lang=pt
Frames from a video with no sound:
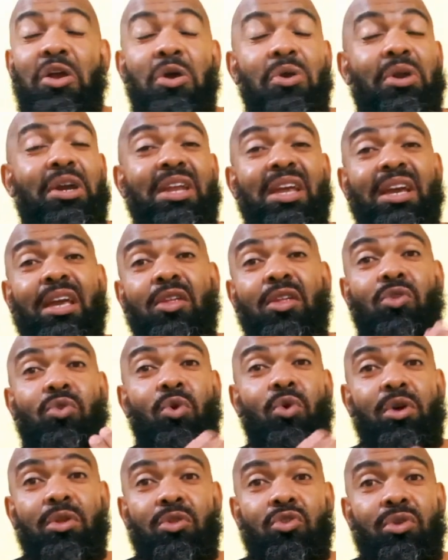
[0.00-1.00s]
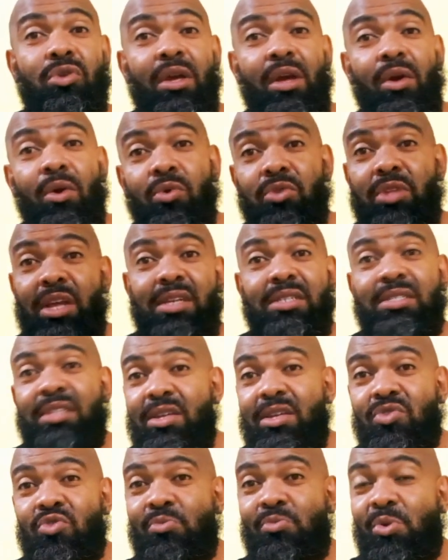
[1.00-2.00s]
eu queria que todos, o
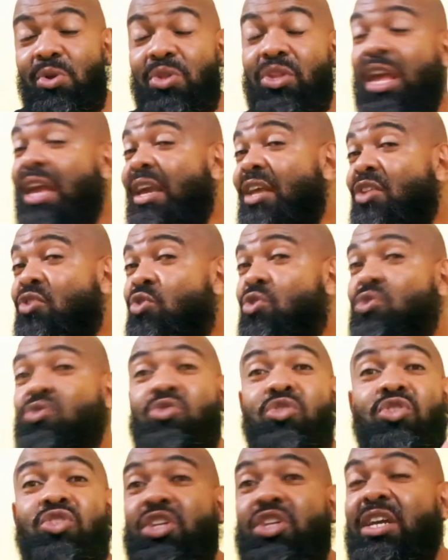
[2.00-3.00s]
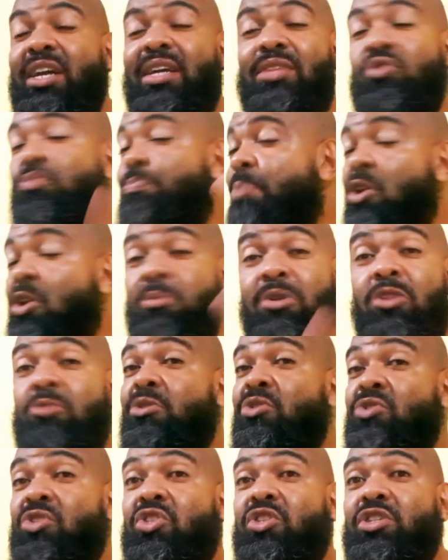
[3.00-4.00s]
desejo do Montanha é que todos os trinca, pelo menos
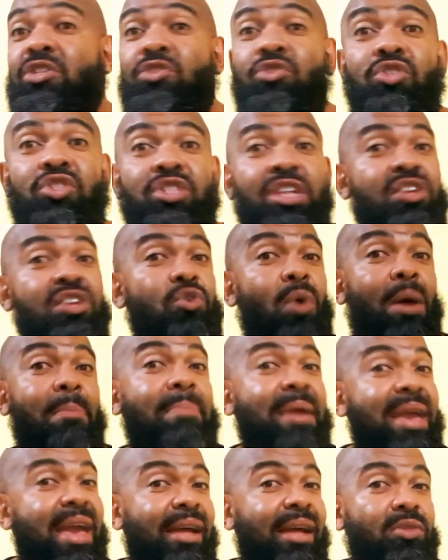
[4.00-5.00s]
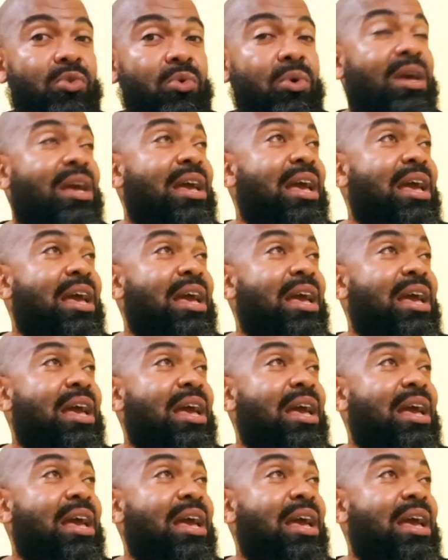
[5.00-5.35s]
meus inscritos, estejam abertos,